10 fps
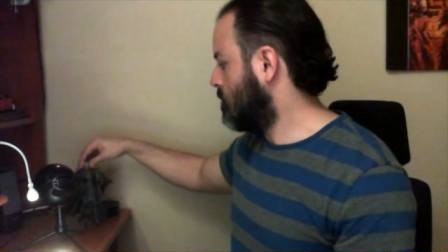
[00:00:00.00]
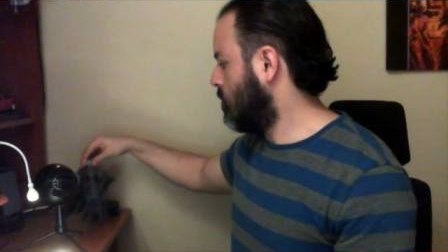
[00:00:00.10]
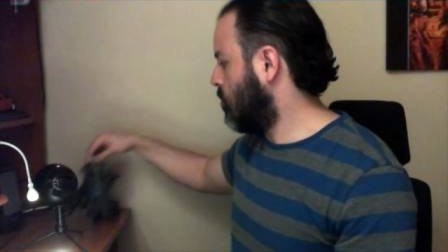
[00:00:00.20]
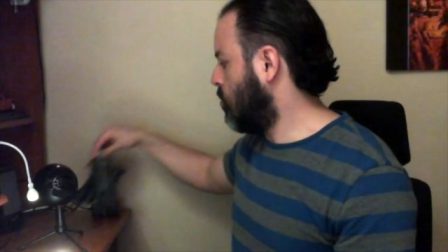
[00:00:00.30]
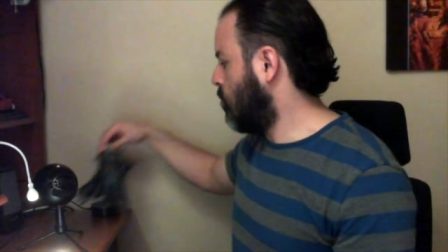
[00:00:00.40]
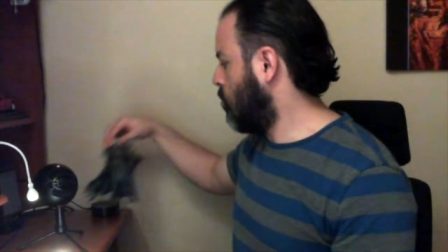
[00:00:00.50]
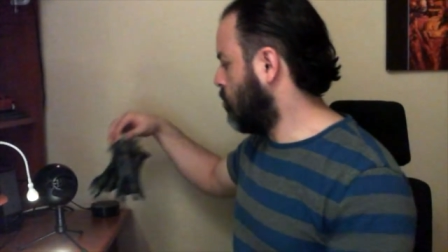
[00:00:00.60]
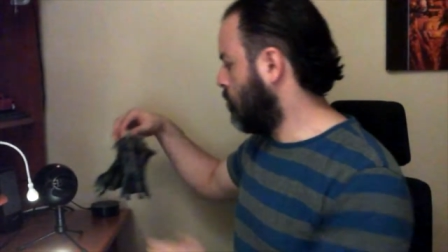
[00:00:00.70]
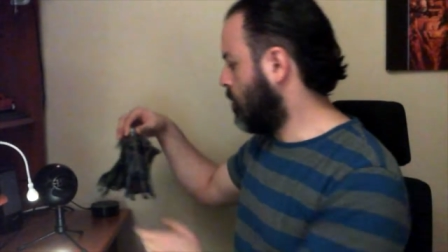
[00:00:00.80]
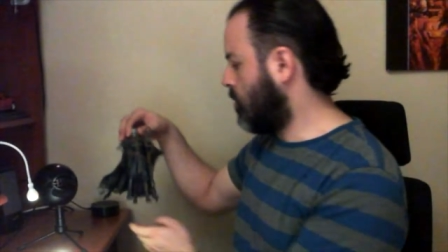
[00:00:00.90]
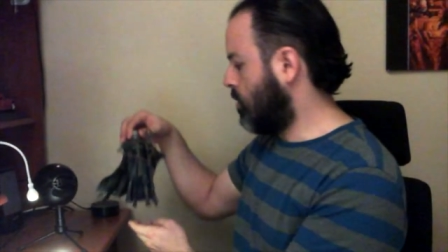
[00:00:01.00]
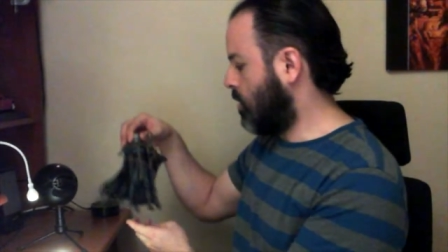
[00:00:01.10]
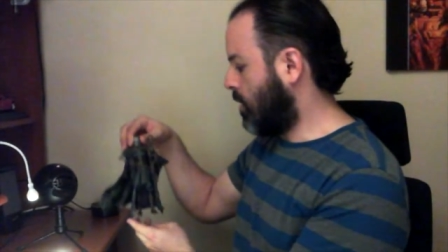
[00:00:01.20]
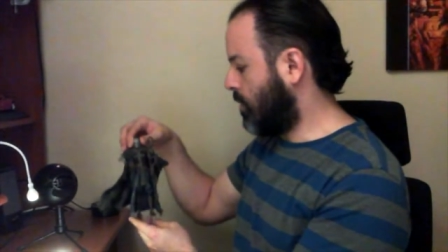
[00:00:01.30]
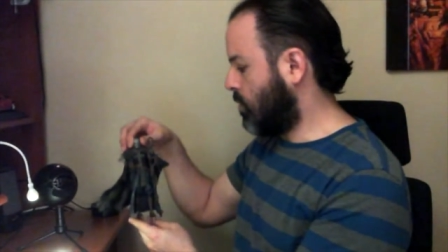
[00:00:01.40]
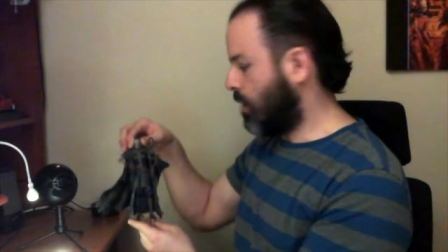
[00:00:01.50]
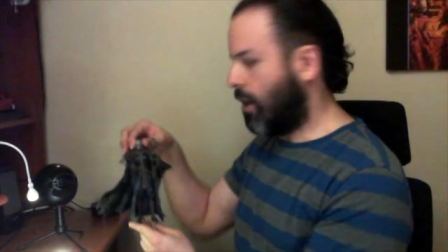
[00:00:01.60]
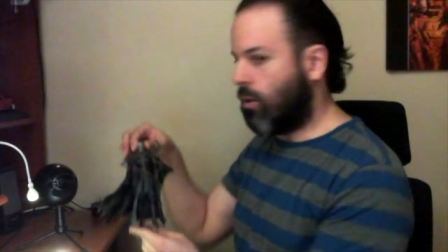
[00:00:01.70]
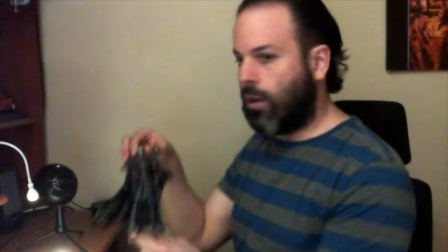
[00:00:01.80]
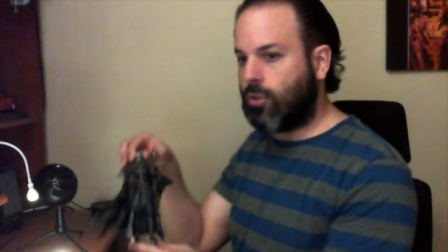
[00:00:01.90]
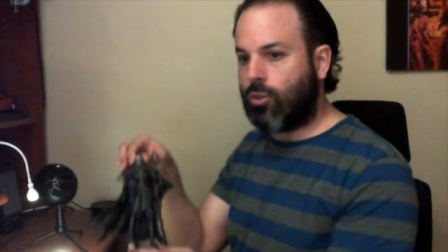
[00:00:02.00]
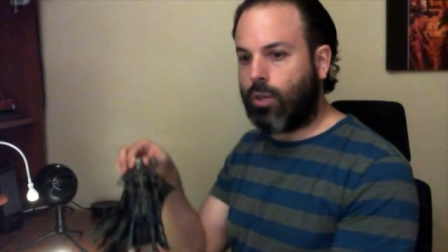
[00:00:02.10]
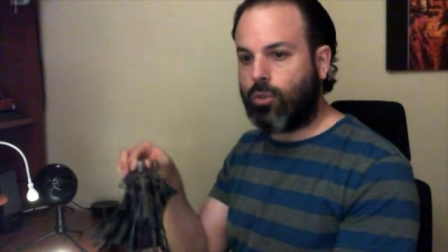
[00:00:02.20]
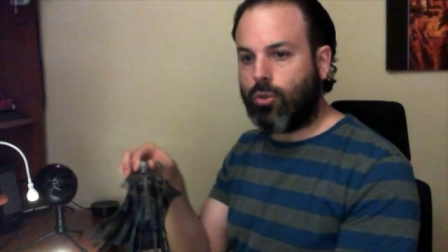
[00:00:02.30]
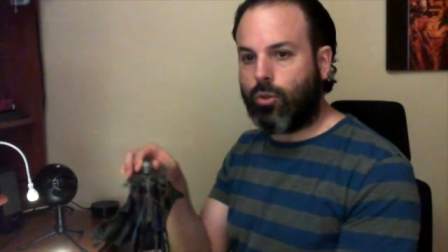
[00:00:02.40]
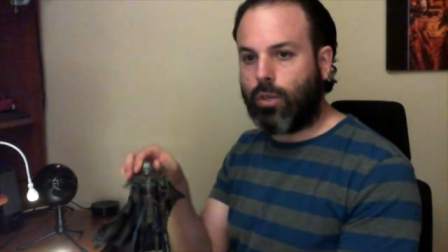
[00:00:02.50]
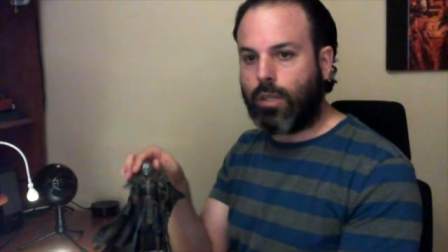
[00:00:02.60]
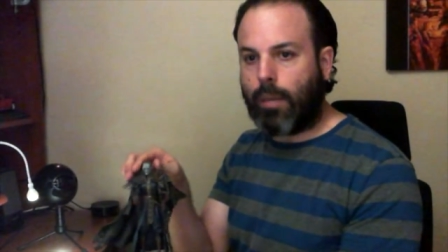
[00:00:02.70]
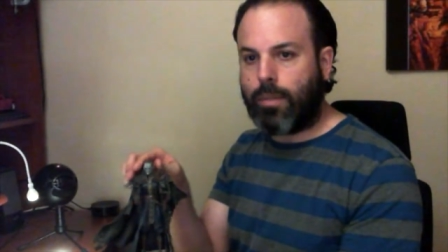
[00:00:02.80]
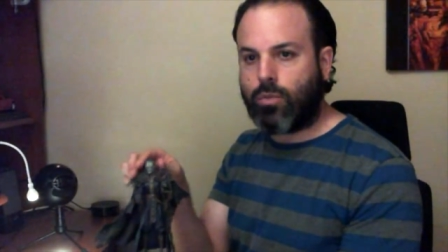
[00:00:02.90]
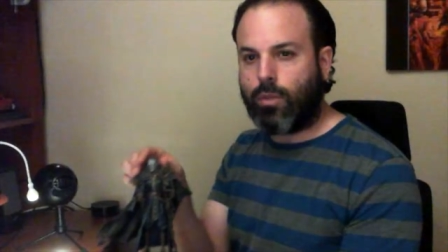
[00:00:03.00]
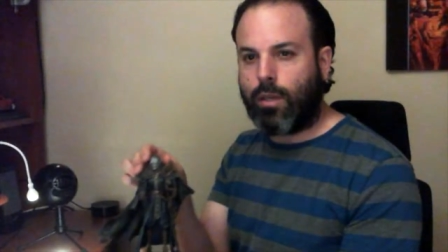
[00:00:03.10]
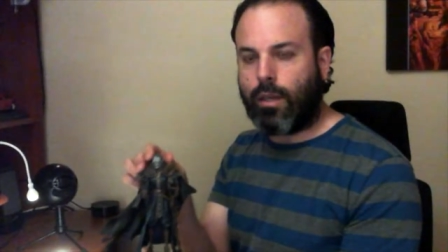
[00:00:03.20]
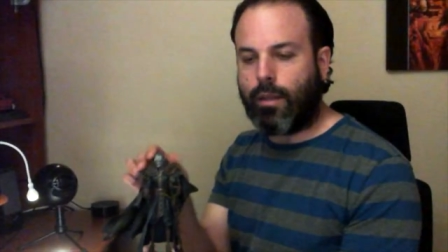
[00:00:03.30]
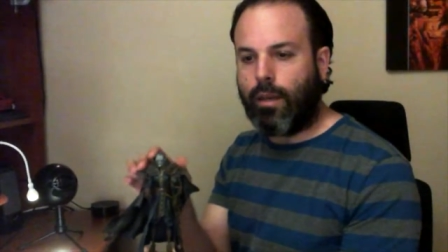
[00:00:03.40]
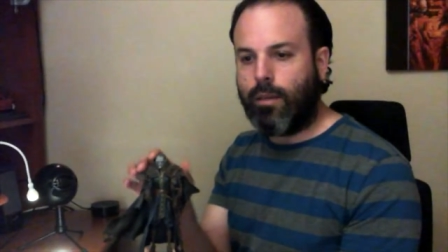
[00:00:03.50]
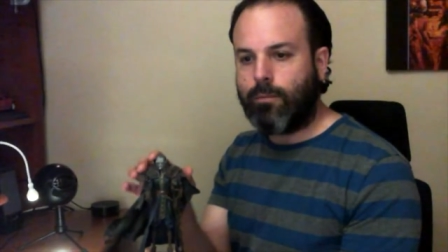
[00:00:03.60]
una figura de colección que yo creo que ya han visto en el canal.